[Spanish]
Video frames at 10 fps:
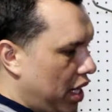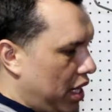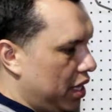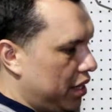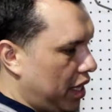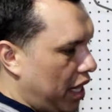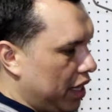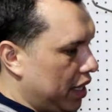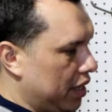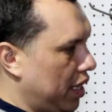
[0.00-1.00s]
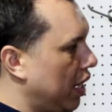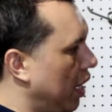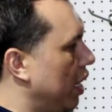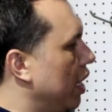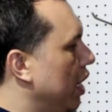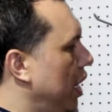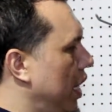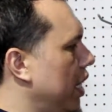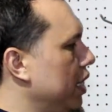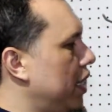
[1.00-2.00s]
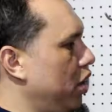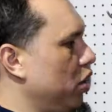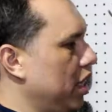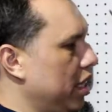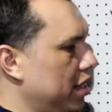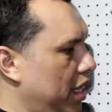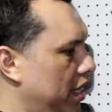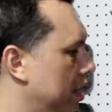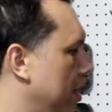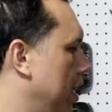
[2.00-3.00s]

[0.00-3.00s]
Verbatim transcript: y este grande que está acá. En el interior tiene seis.